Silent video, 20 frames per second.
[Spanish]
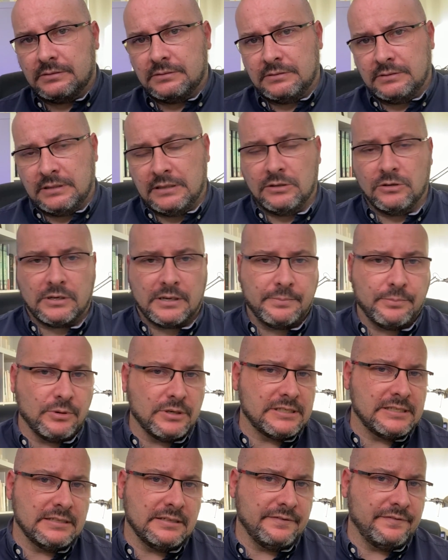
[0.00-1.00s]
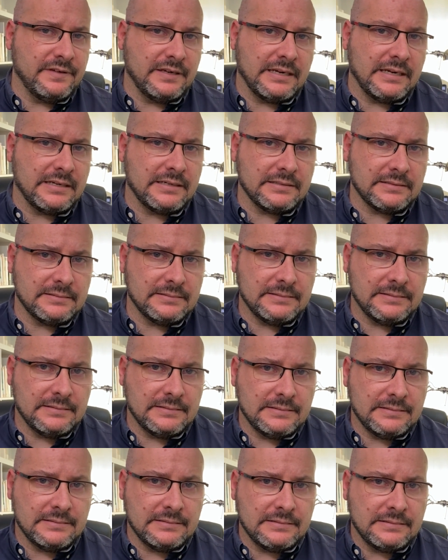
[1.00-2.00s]
de lo que puede significar
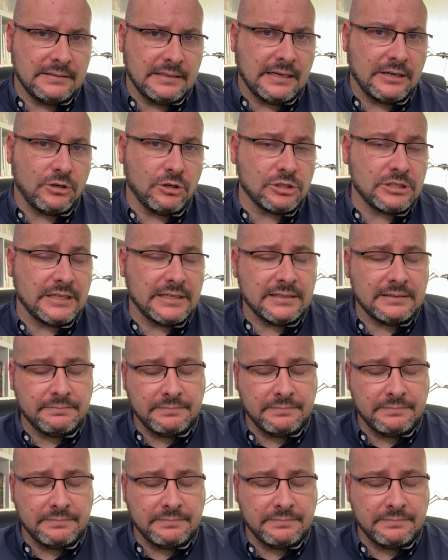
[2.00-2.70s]
las cosas.